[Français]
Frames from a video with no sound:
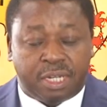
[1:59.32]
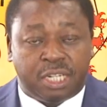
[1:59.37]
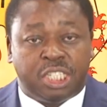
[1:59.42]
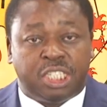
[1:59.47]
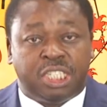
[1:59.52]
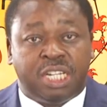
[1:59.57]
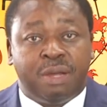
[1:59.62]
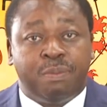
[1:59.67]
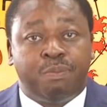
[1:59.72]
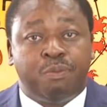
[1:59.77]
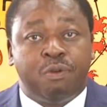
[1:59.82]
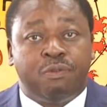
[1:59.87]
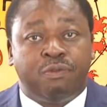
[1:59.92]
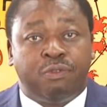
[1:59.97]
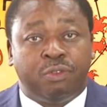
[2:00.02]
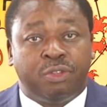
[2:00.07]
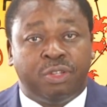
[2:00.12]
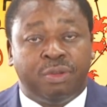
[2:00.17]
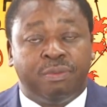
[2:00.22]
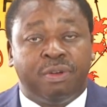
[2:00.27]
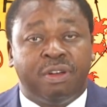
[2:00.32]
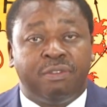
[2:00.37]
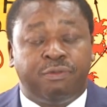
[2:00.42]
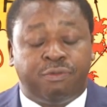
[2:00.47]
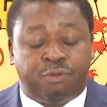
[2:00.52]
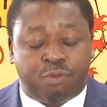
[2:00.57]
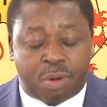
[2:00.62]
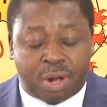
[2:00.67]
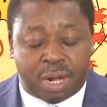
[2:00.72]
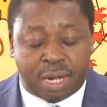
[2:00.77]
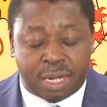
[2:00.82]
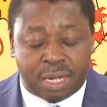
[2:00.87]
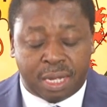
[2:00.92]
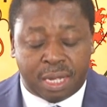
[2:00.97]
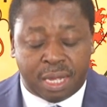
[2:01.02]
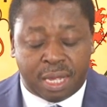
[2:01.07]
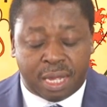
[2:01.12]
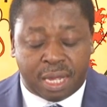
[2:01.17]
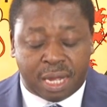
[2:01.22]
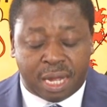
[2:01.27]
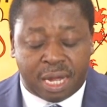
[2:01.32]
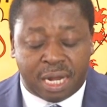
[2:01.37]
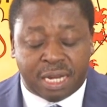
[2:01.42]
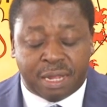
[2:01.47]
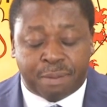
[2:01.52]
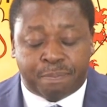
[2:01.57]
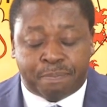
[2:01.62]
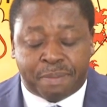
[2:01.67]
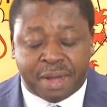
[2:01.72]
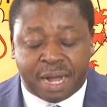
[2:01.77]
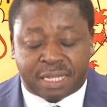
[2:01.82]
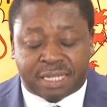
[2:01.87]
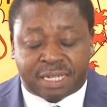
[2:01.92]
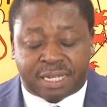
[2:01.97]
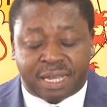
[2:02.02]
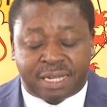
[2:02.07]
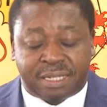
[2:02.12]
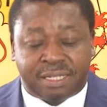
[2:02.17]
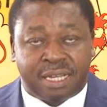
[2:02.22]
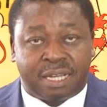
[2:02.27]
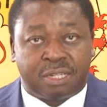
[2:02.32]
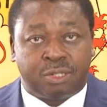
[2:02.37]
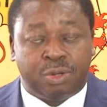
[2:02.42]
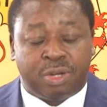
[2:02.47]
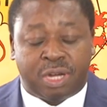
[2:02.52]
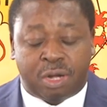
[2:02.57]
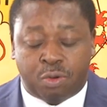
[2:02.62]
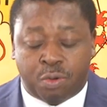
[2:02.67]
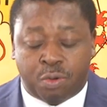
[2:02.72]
j'ai profondément foi à l'impact qu'exercera